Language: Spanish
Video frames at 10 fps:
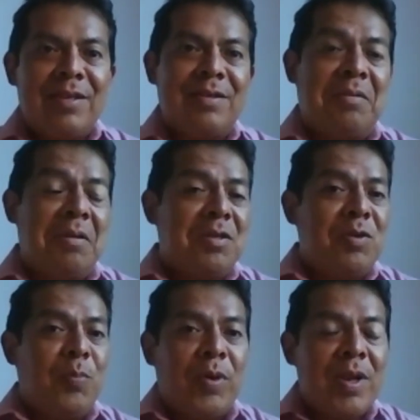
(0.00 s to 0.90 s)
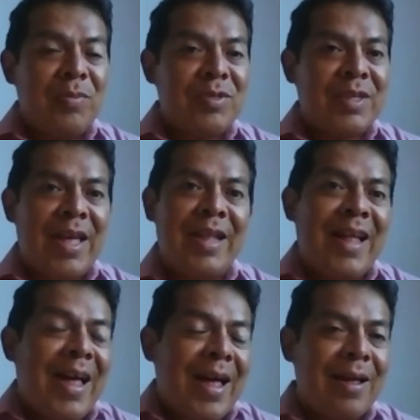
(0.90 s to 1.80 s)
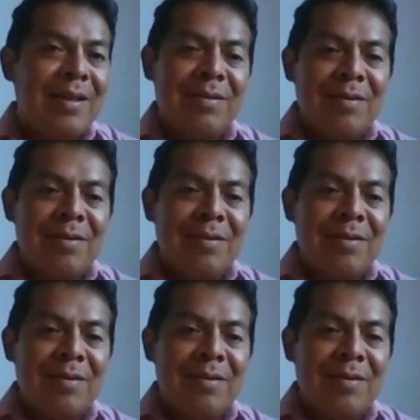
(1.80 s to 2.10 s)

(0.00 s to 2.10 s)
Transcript: Este, suponemos que anda